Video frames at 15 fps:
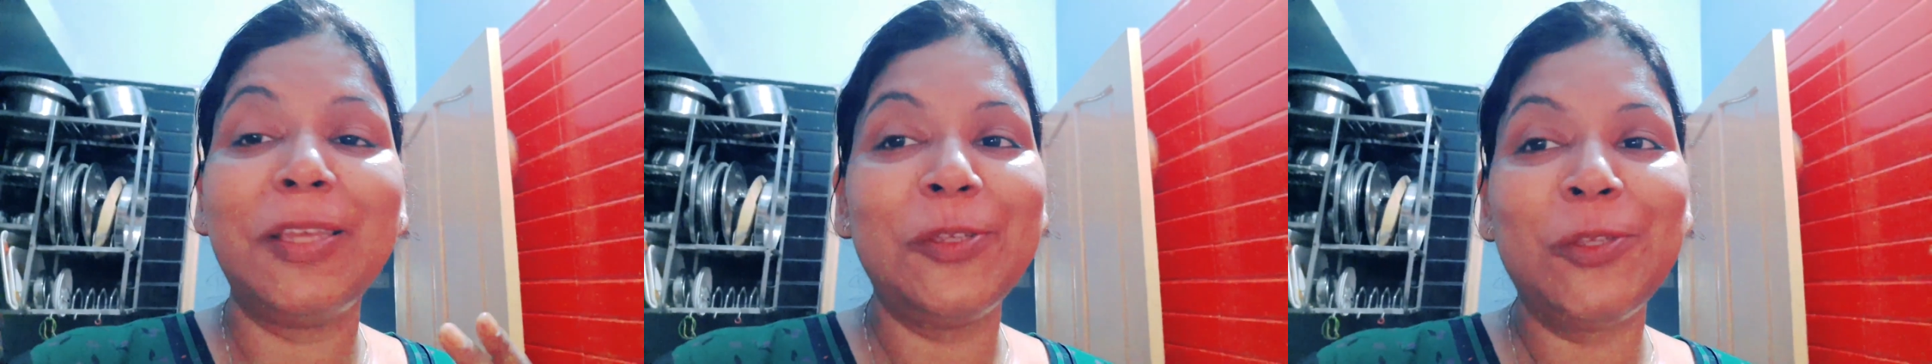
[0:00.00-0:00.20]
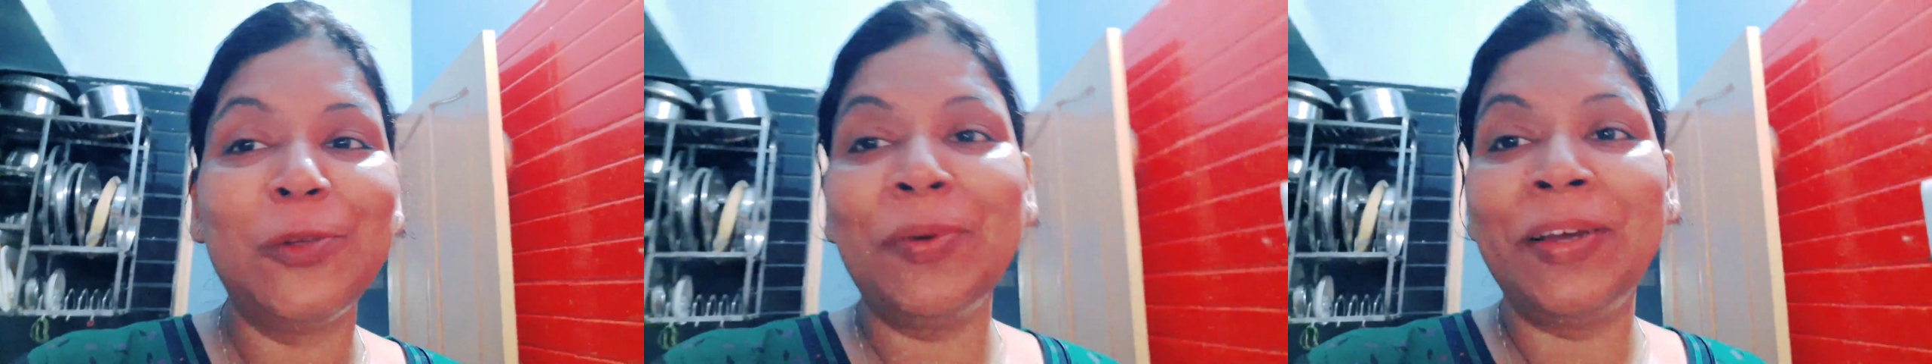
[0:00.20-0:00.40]

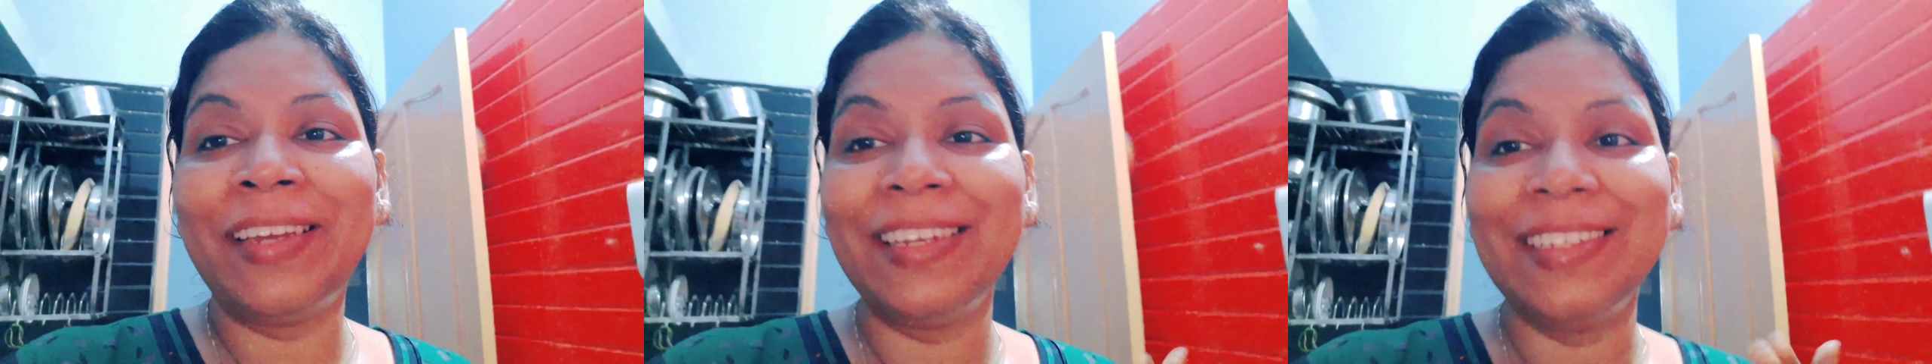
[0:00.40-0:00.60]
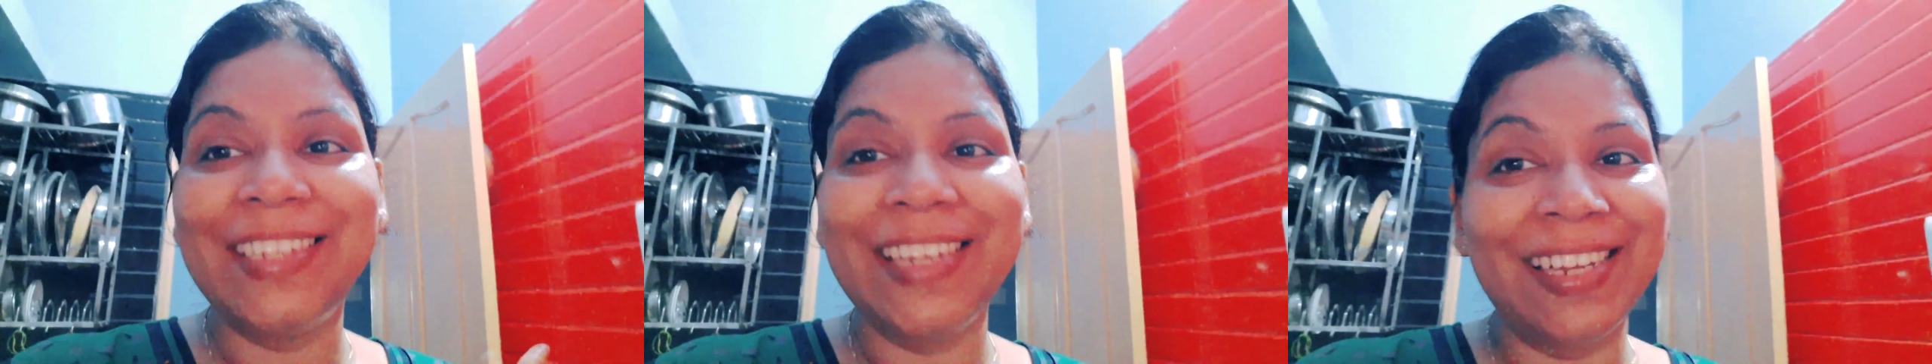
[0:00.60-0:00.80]
सुबह
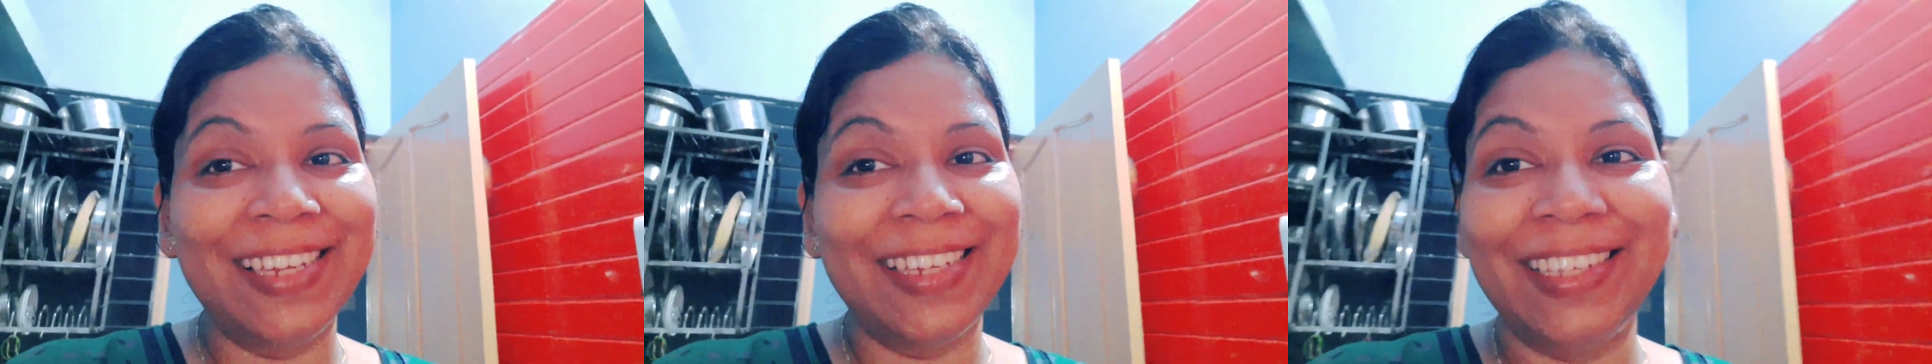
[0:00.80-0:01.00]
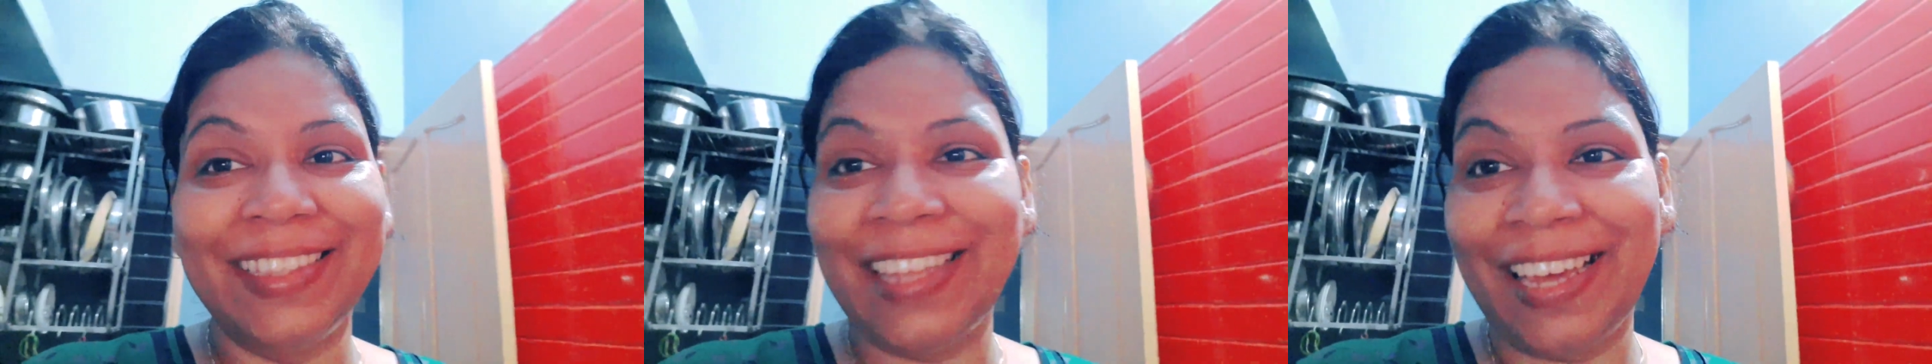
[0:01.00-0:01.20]
के जंग
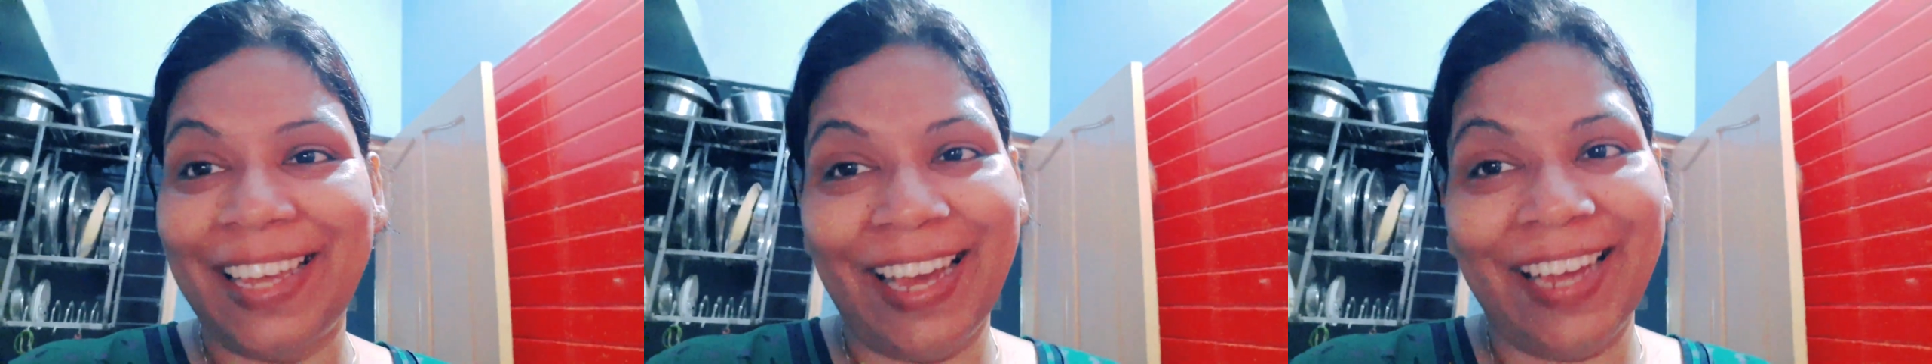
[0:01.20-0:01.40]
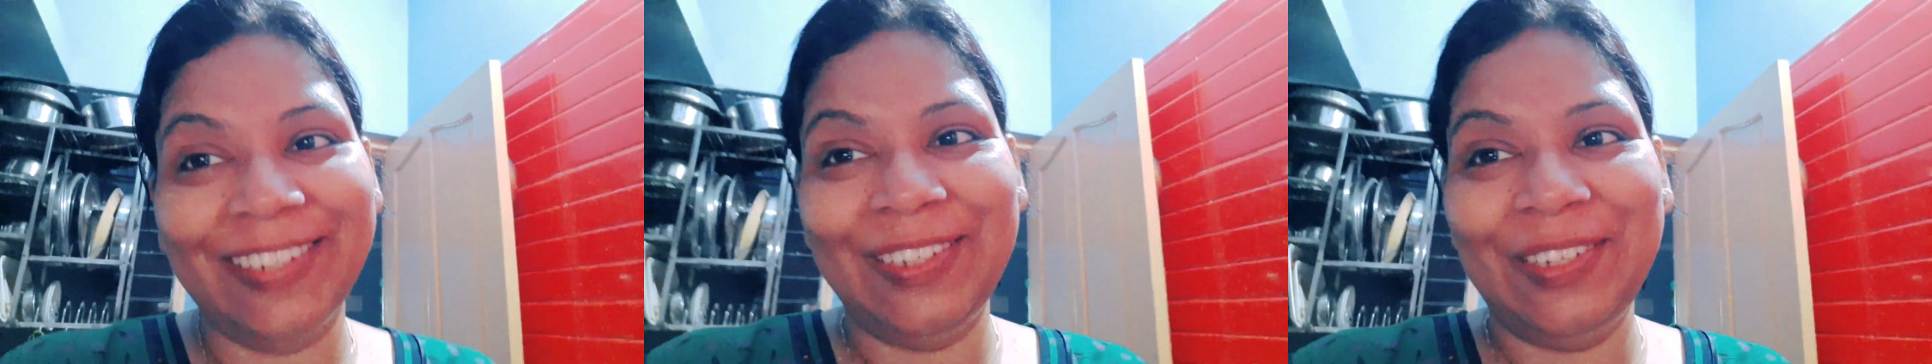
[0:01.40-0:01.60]
की
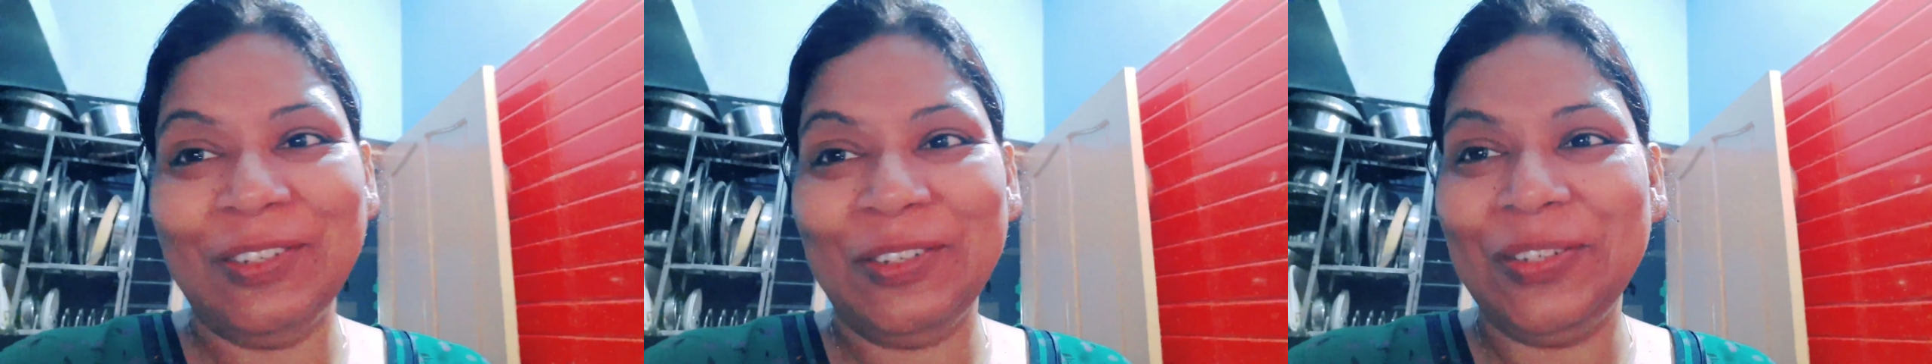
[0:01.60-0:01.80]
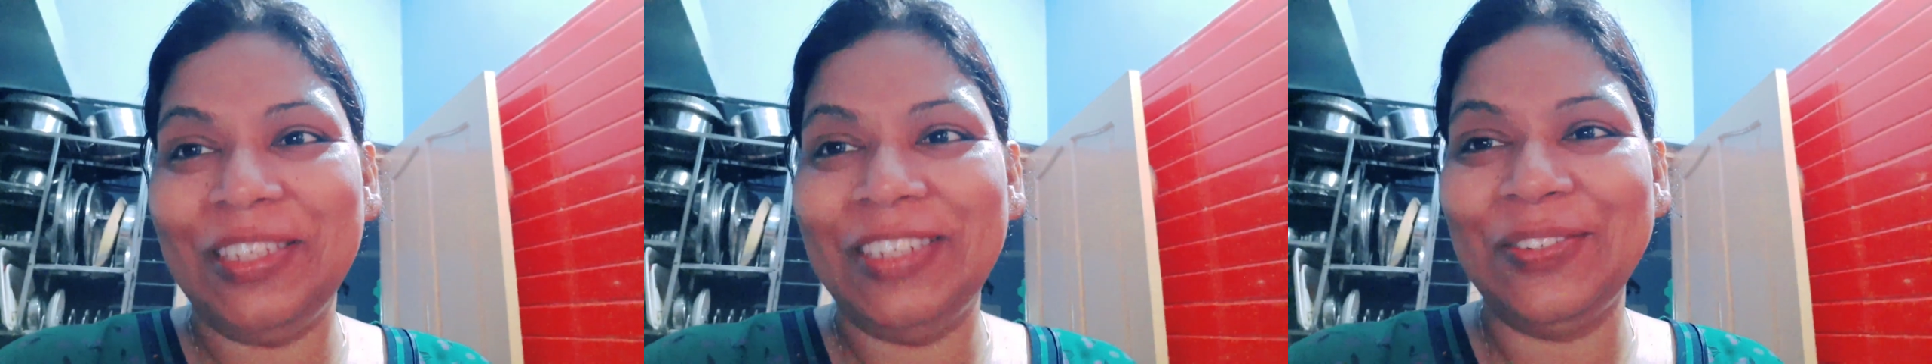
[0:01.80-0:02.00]
तैयारी
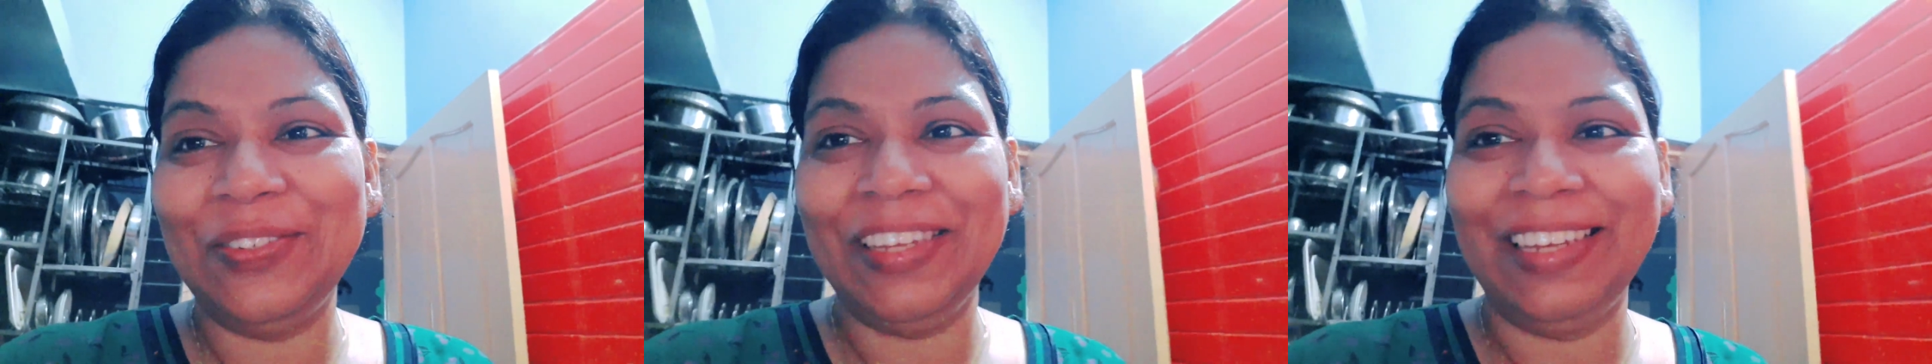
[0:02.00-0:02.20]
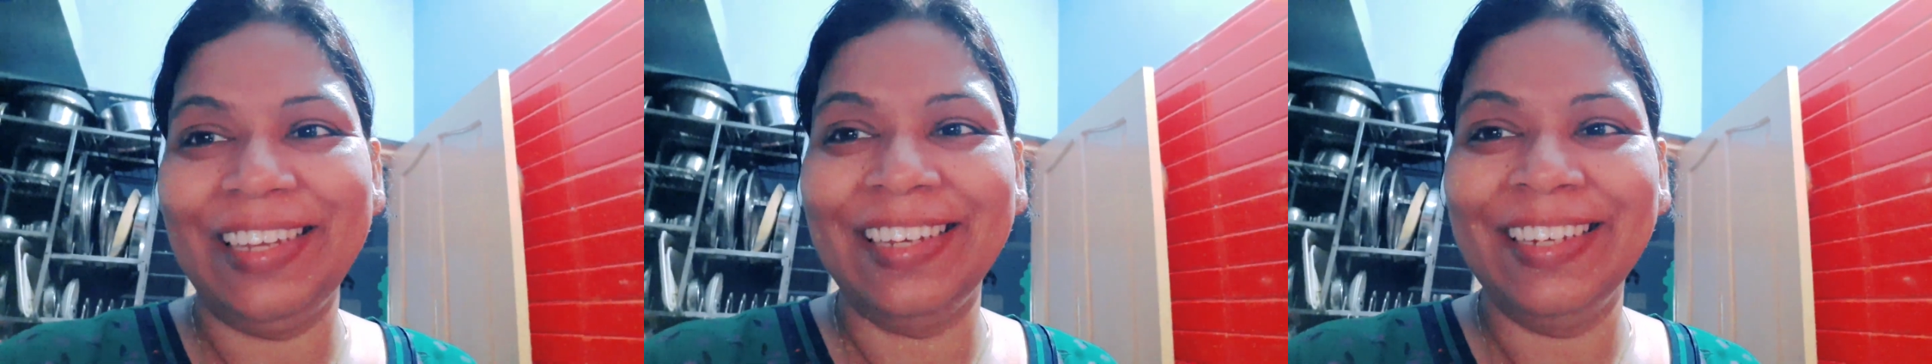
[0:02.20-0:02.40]
हो
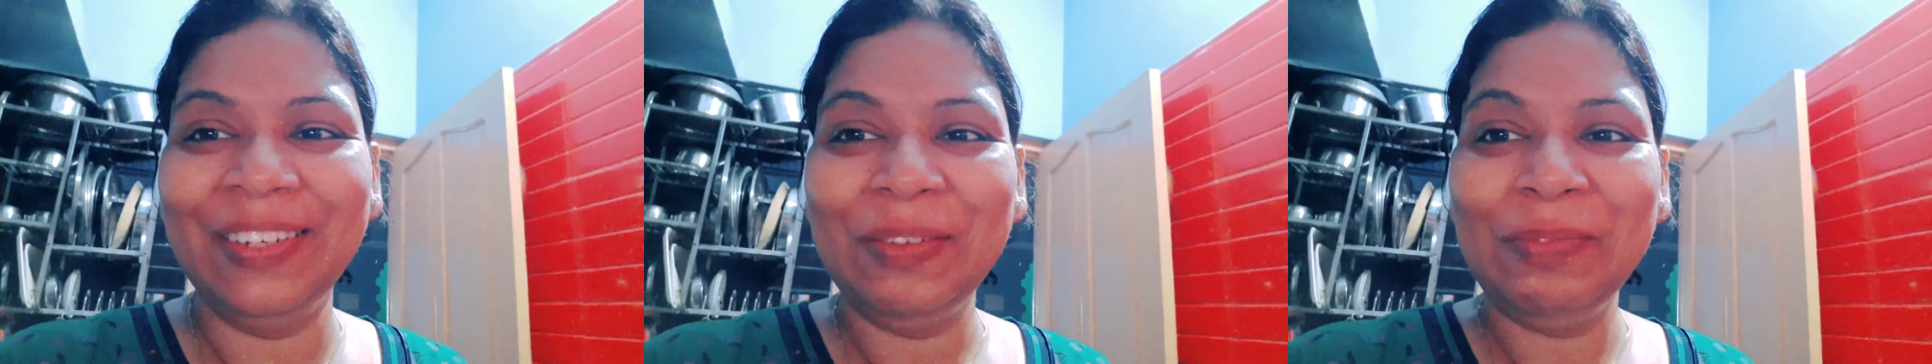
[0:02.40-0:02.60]
चुकी है